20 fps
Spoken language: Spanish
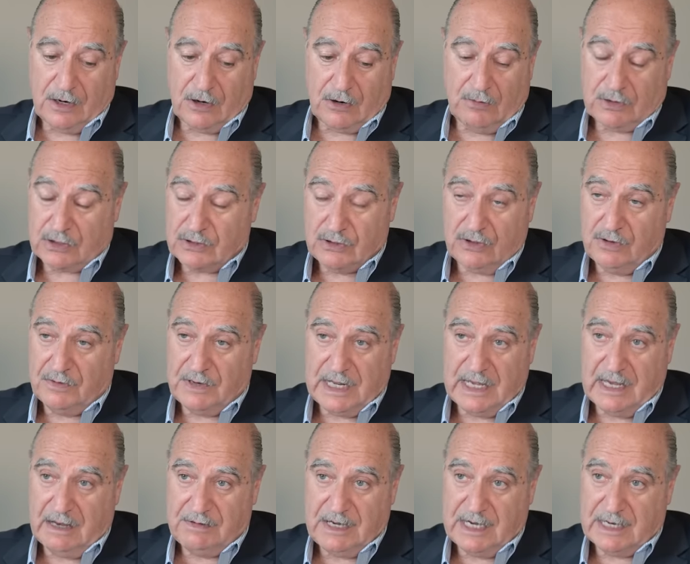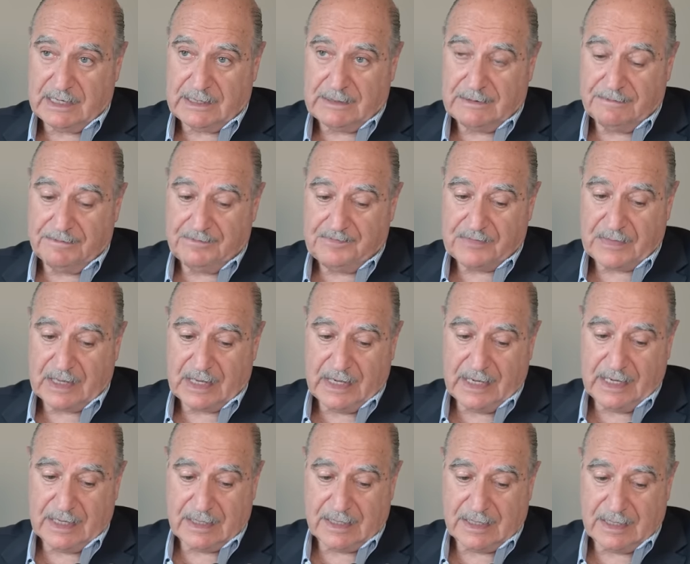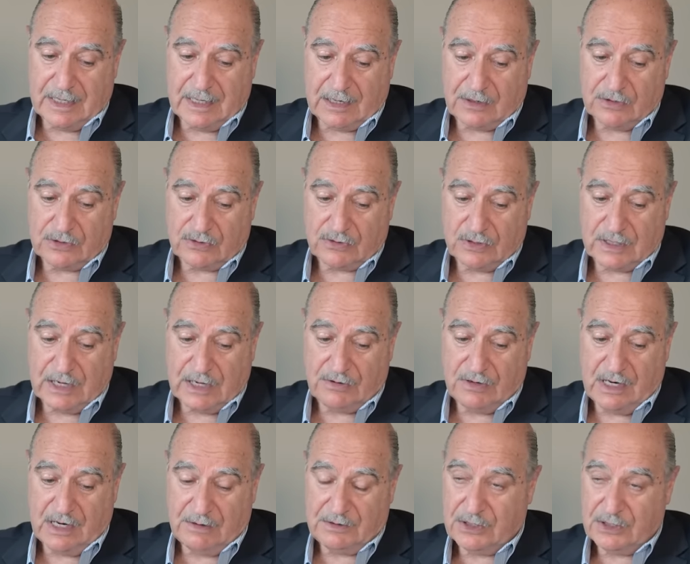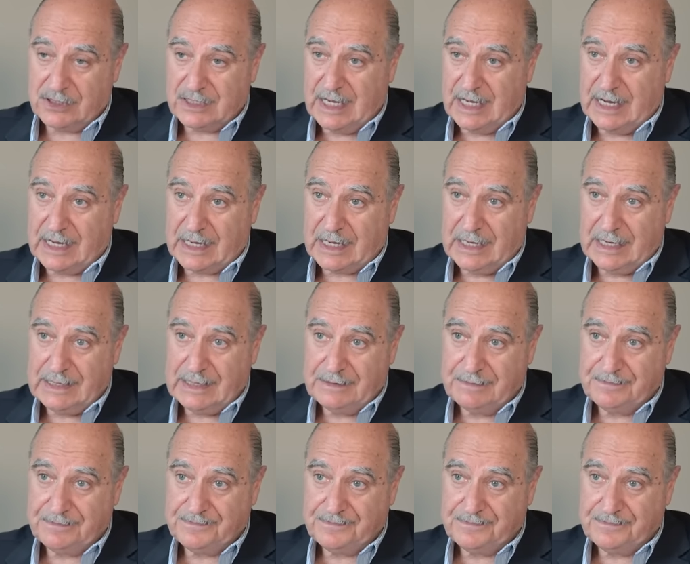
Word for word: Como todo venía bien, este, consulté con el avión tanque